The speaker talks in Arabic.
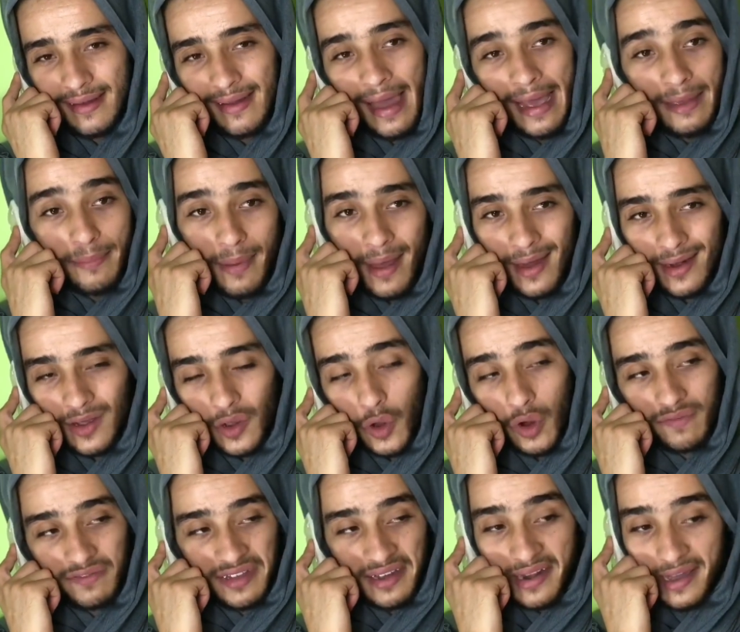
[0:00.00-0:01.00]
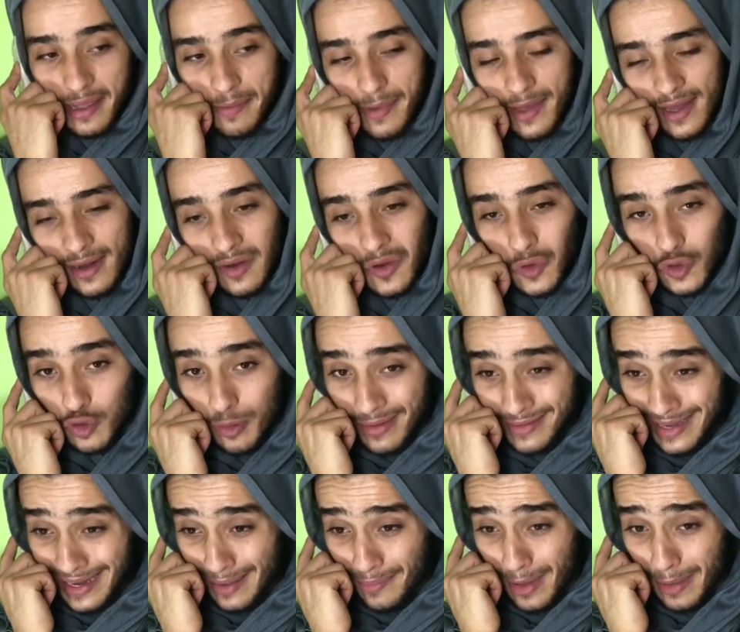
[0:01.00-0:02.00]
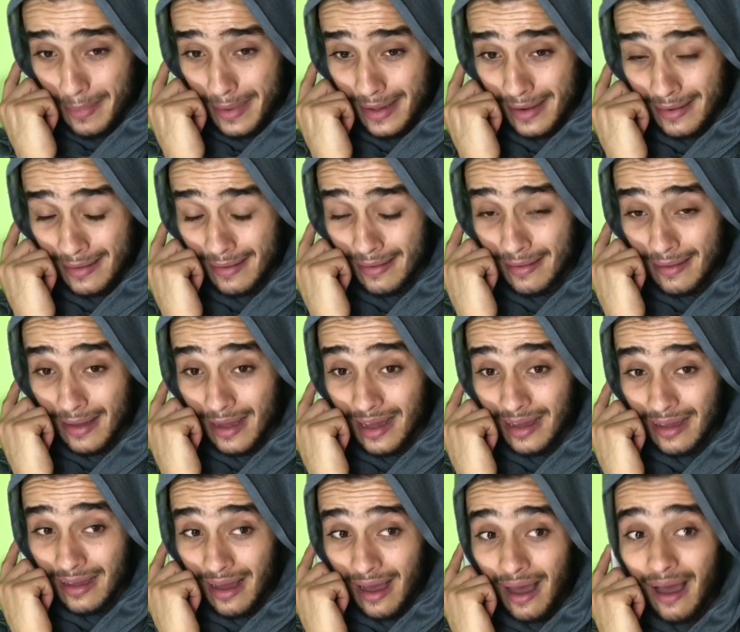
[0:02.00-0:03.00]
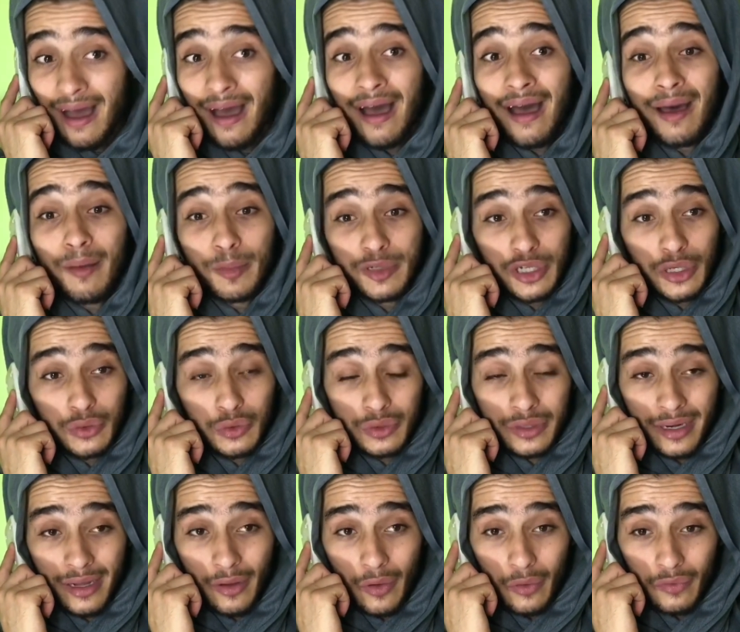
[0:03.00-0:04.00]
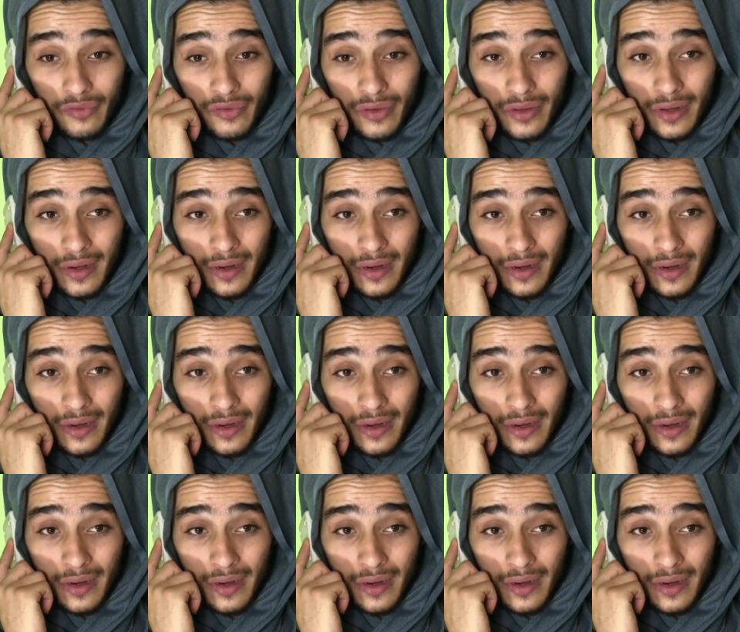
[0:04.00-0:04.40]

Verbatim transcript: الله يبارك خروف تاعنا كبير نتوما تاعكم كبير اه ما شفتوش الخروف